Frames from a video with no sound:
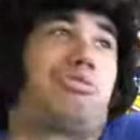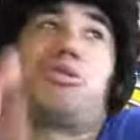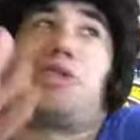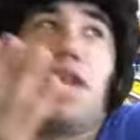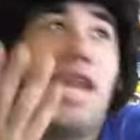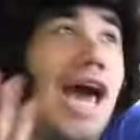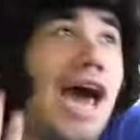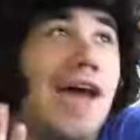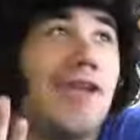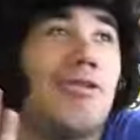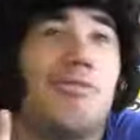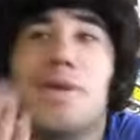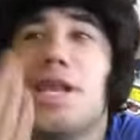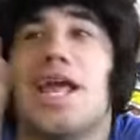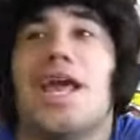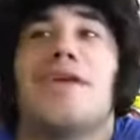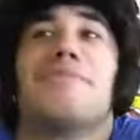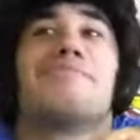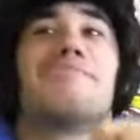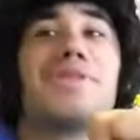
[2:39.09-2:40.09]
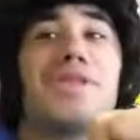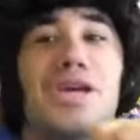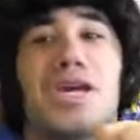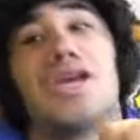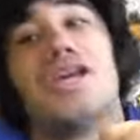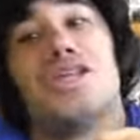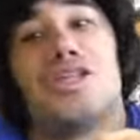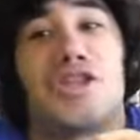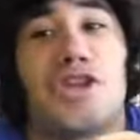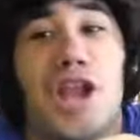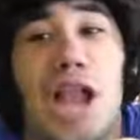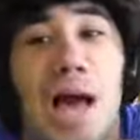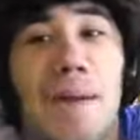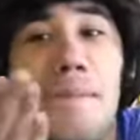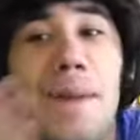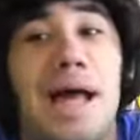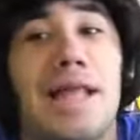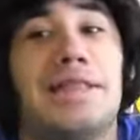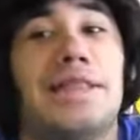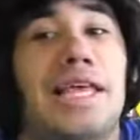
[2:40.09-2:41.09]
Pues claro, mire, si la
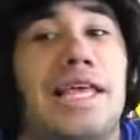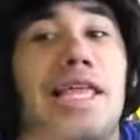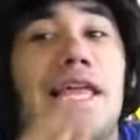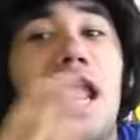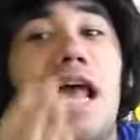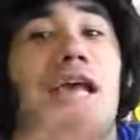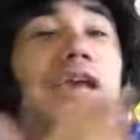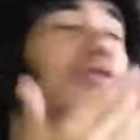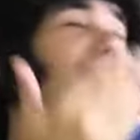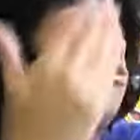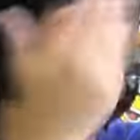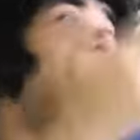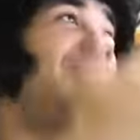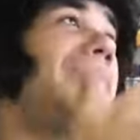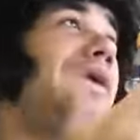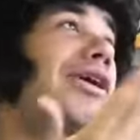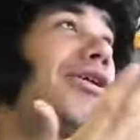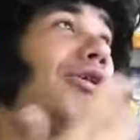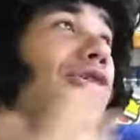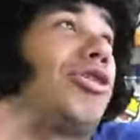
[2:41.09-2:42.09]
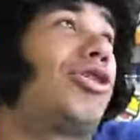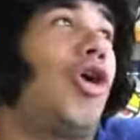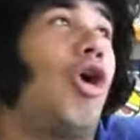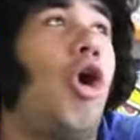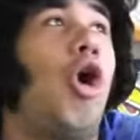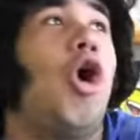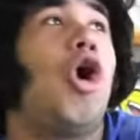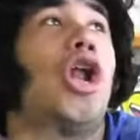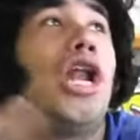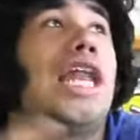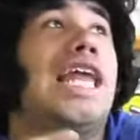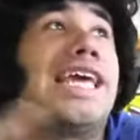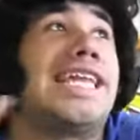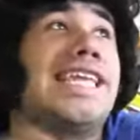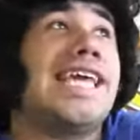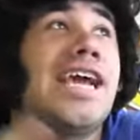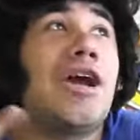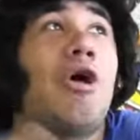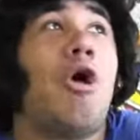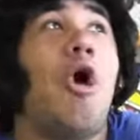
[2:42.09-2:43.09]
amante de la que usted me contó le
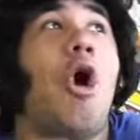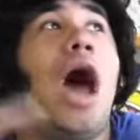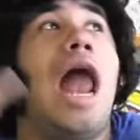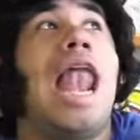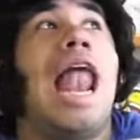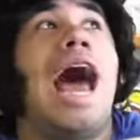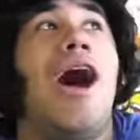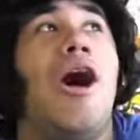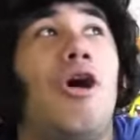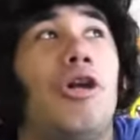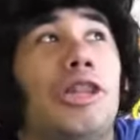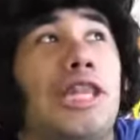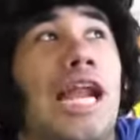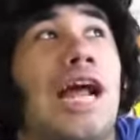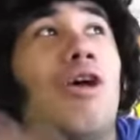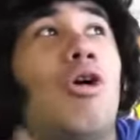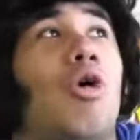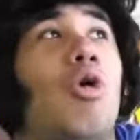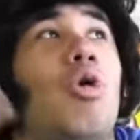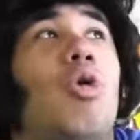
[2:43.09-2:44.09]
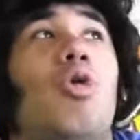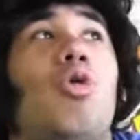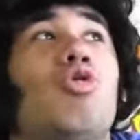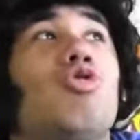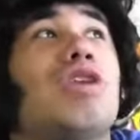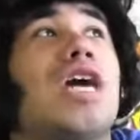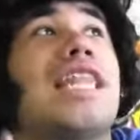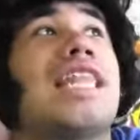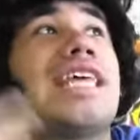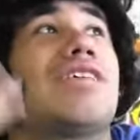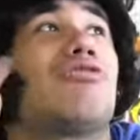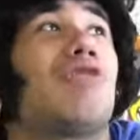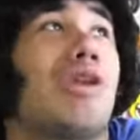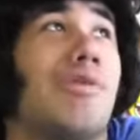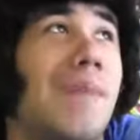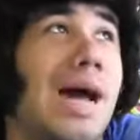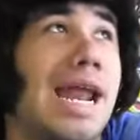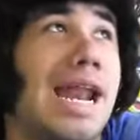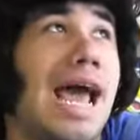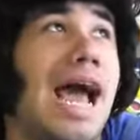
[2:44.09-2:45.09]
dijo a la otra concuña de su
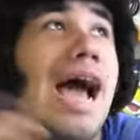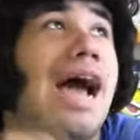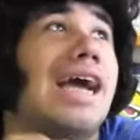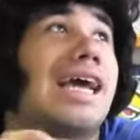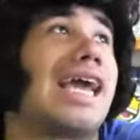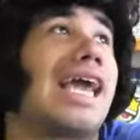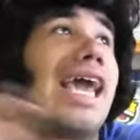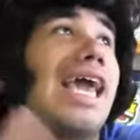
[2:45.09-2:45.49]
hermana